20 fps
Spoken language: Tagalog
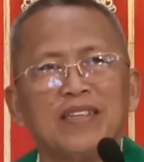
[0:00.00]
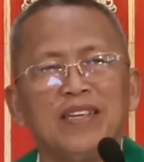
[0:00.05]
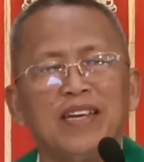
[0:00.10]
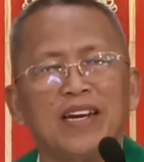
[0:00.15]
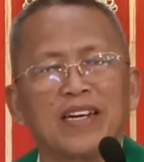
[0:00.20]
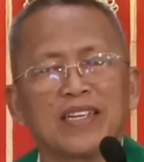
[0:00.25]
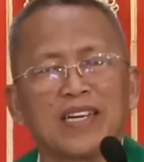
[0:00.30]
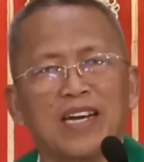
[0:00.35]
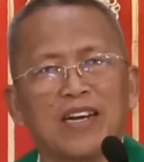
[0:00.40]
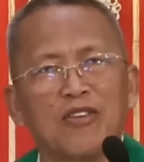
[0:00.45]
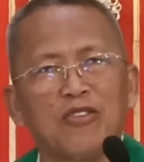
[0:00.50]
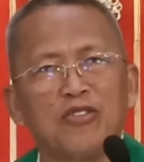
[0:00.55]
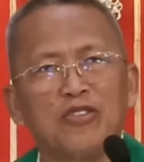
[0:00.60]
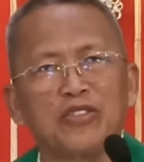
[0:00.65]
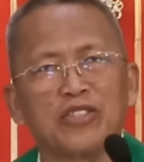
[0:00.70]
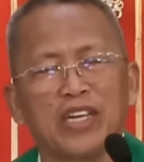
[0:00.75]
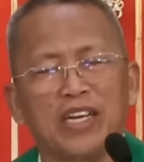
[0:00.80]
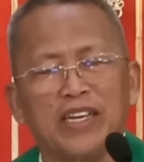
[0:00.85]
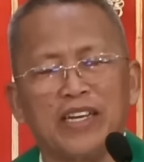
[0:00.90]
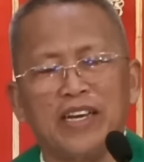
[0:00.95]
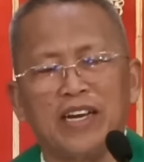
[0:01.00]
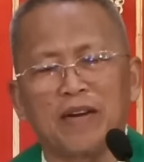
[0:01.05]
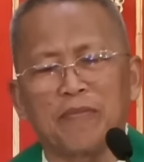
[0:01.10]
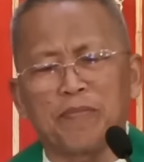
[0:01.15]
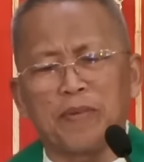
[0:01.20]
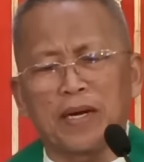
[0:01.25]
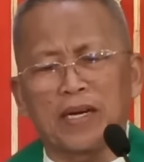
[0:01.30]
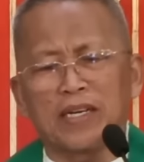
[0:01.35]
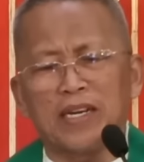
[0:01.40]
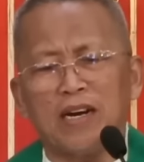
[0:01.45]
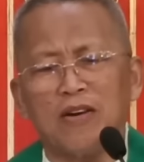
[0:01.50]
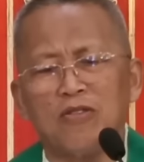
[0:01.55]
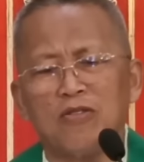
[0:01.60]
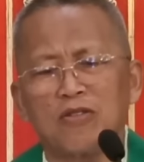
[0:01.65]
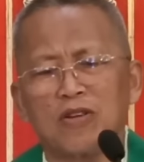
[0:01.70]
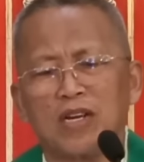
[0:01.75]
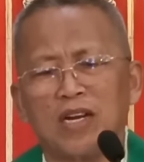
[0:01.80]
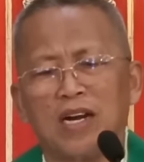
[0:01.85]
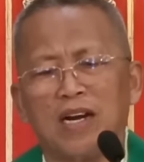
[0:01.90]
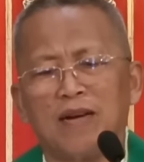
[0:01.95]
ya karon sa iyang
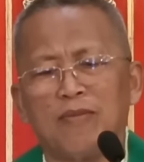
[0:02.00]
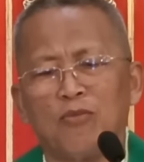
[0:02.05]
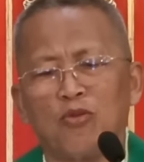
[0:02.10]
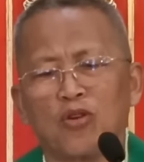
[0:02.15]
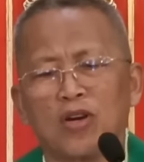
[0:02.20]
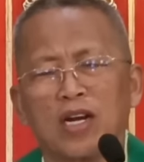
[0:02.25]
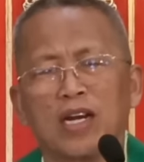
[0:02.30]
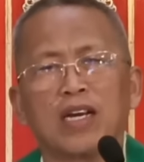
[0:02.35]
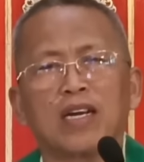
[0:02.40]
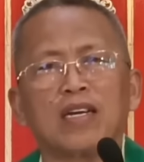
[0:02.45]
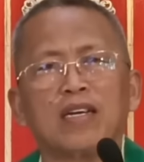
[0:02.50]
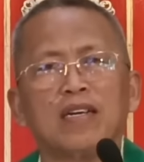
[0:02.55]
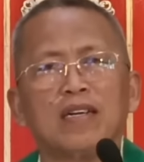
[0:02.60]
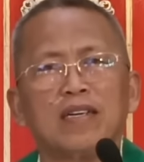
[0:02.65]
pagdaog nga murag